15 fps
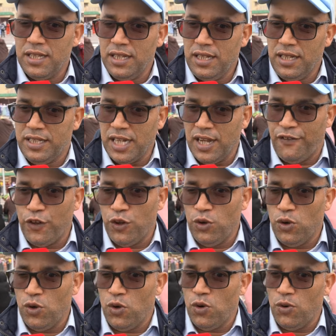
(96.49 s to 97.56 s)

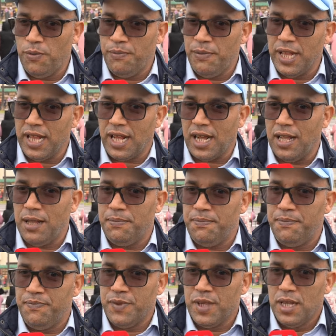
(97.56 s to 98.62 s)
احتفلوا من القلب
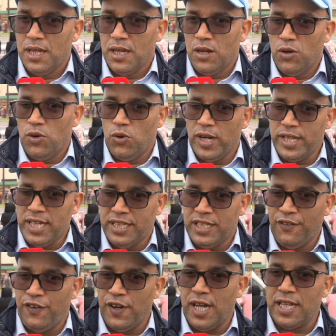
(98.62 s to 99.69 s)
وهذا
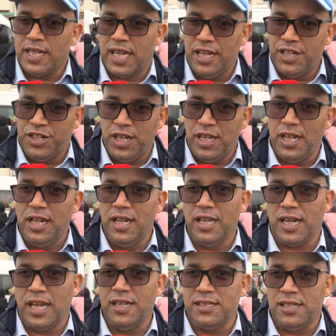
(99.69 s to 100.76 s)
الاحتفال كيجي اللي
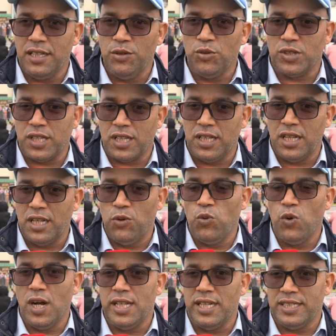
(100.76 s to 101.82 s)
كيزيد
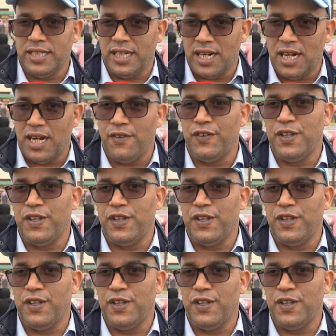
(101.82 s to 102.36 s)
هو الاعتراف